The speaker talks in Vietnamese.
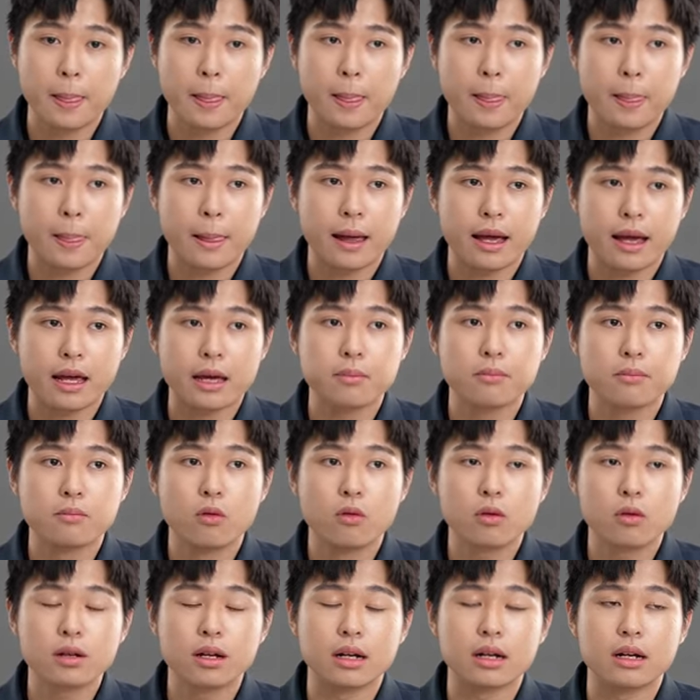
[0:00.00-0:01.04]
em
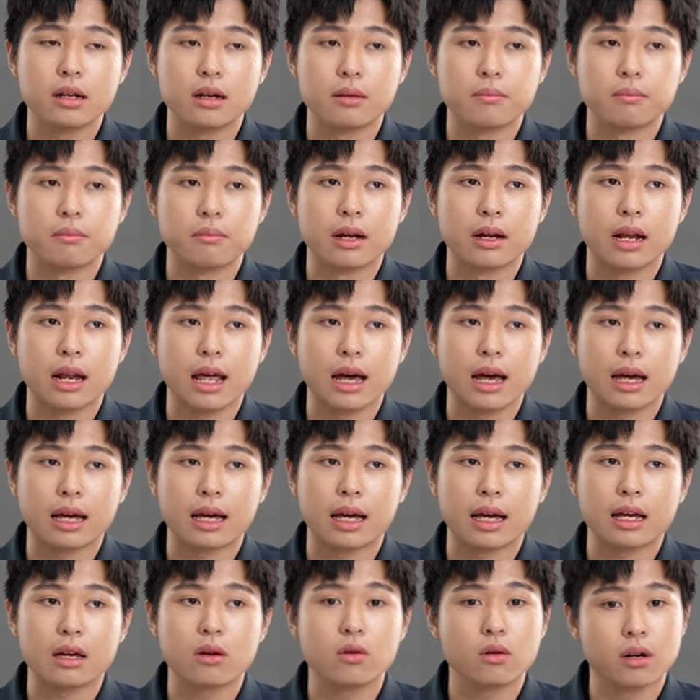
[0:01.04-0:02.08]
muốn định hình mình là
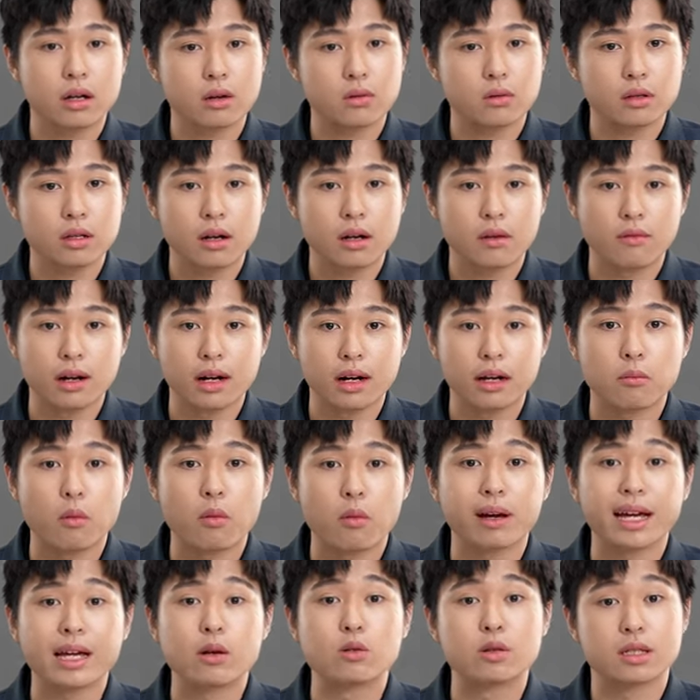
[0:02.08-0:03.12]
KOL chứ không phải là một
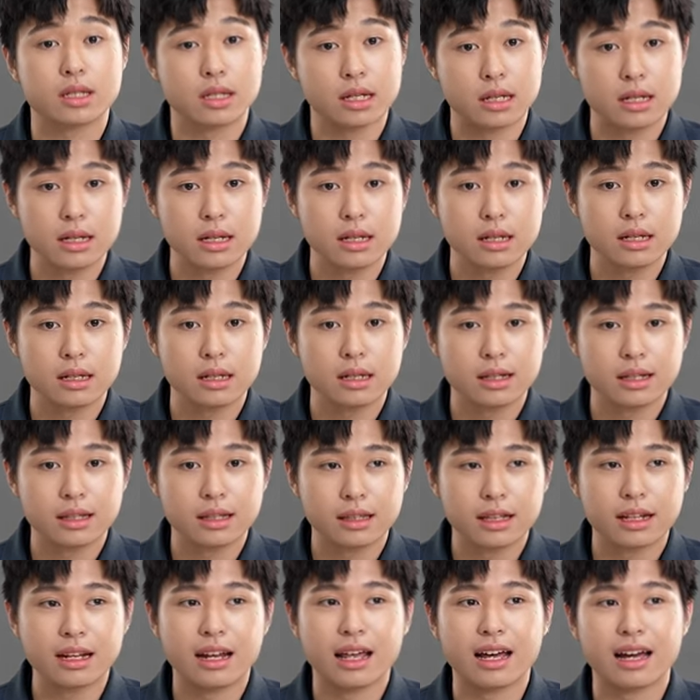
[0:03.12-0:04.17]
KOC
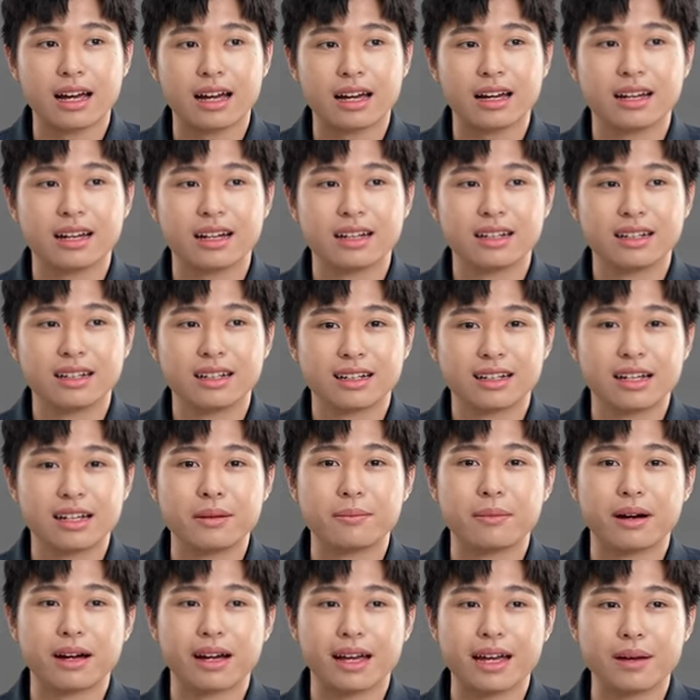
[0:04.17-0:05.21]
nên là khi
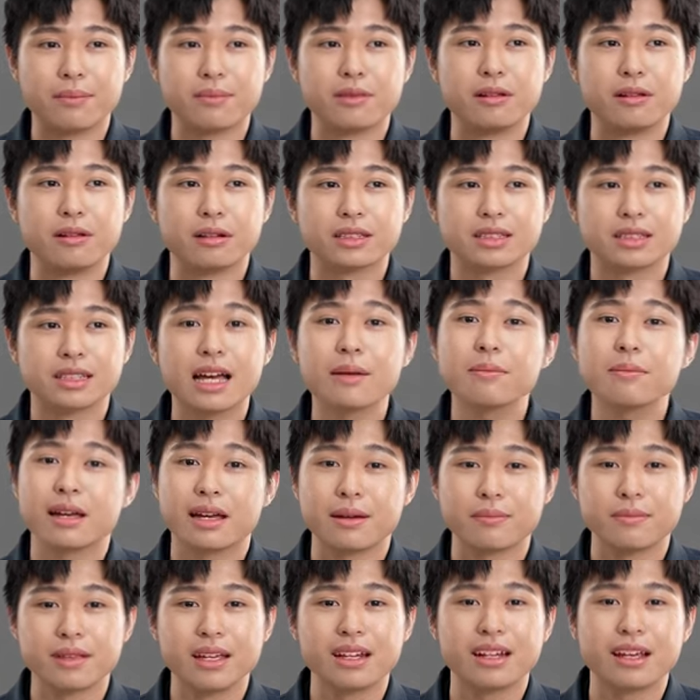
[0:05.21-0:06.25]
mà em được sếp em
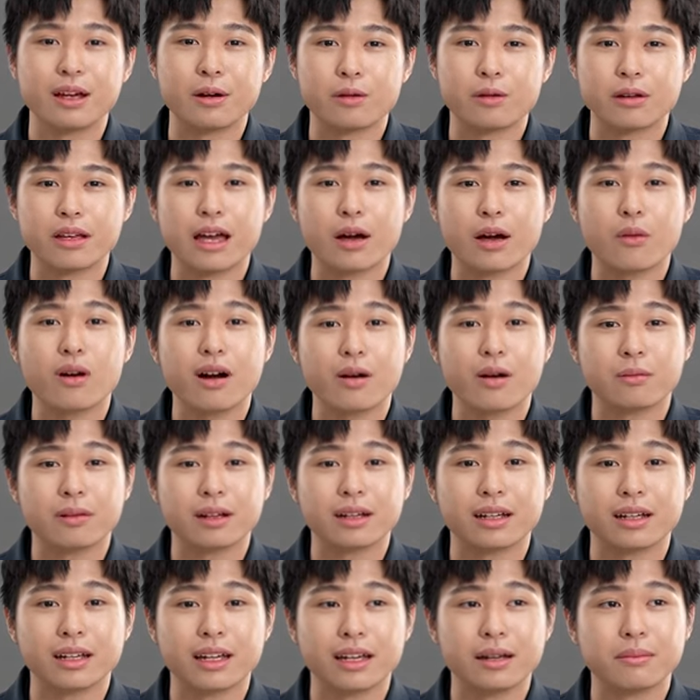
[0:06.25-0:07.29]
giới thiệu về khóa học
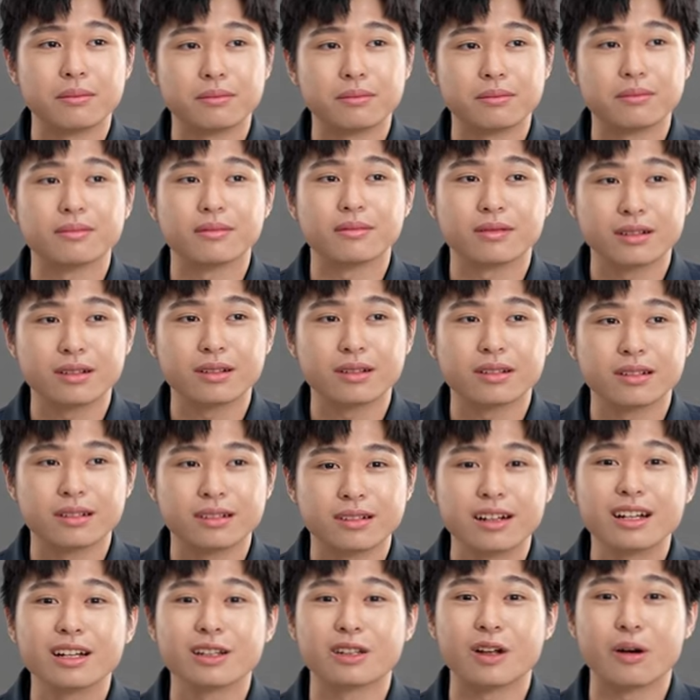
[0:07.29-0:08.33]
này em
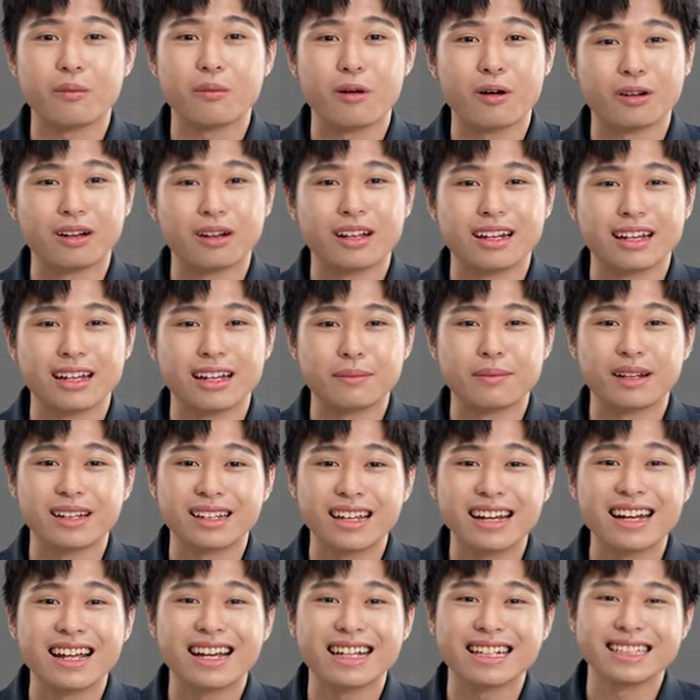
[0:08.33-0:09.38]
rất là tò mò nên là em đã đến
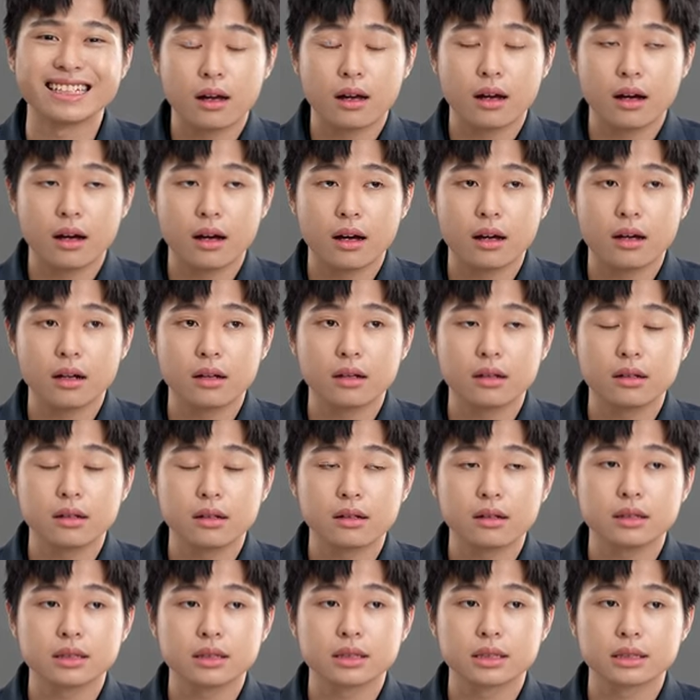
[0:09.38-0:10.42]
đây à,
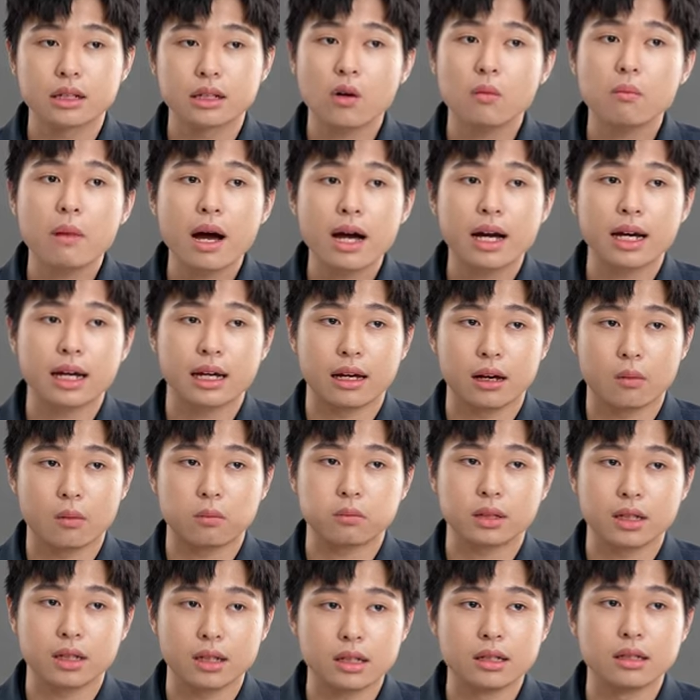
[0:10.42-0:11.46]
sau 3 ngày học
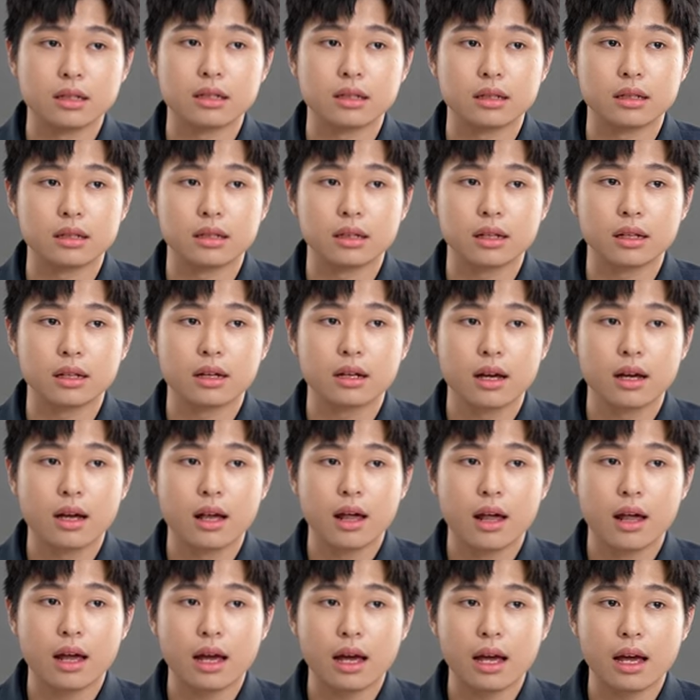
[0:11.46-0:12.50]
thì
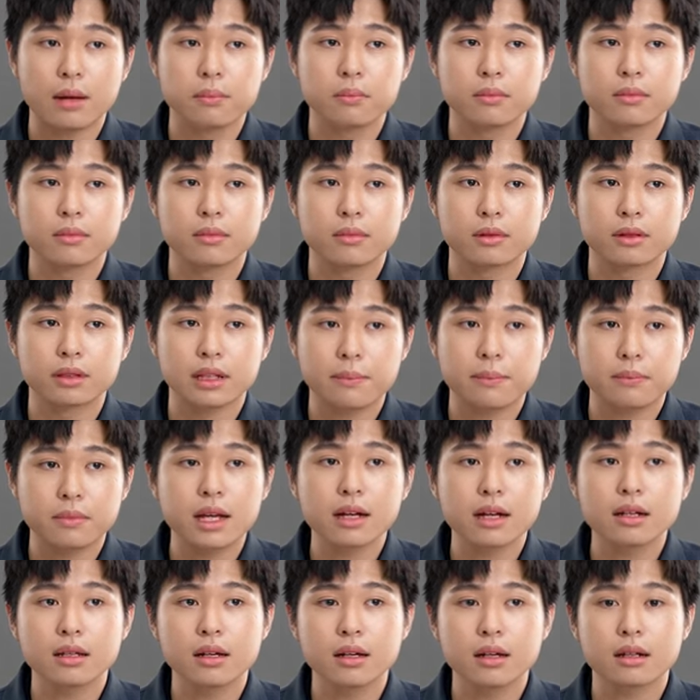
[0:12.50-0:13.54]
em tâm
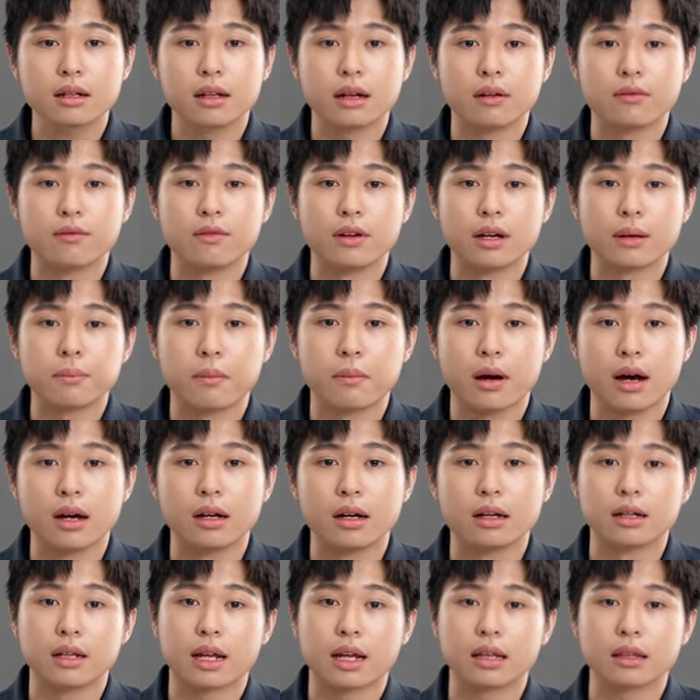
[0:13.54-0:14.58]
đắc nhất là việc mà
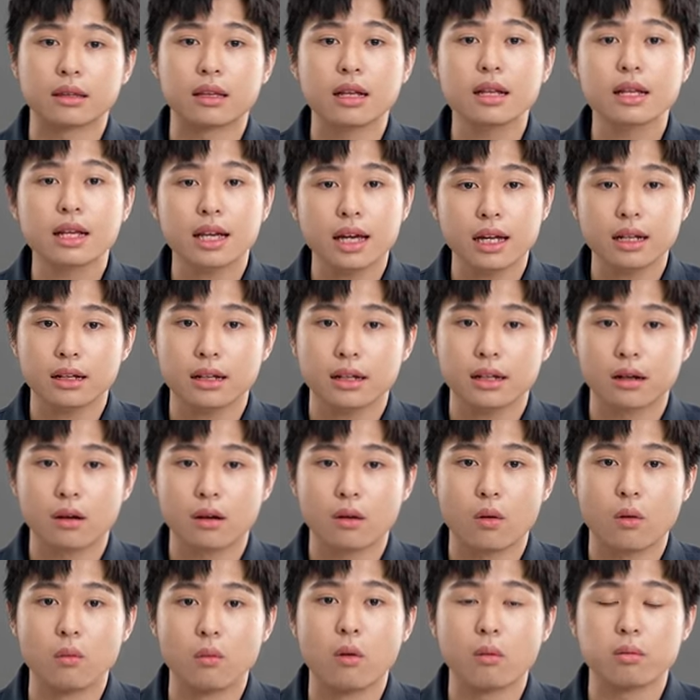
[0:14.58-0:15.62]
hình thành tính cách
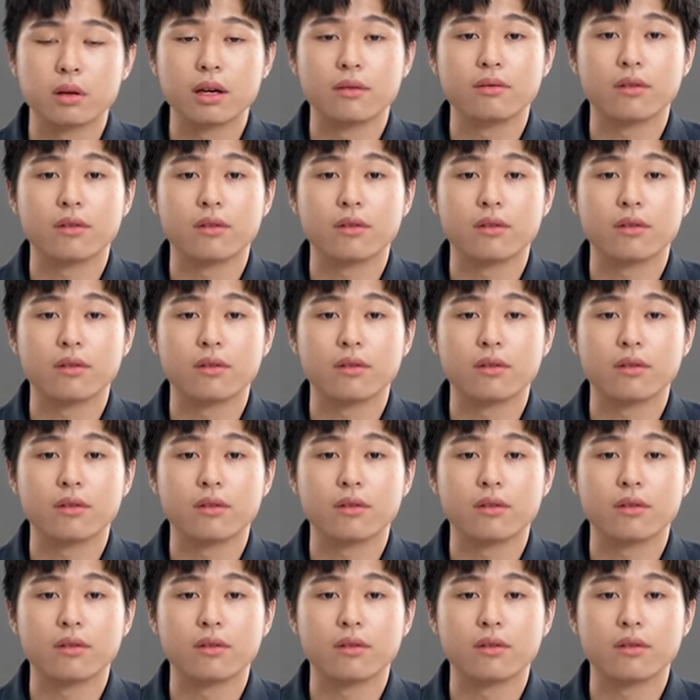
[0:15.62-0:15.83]
của một nhân vật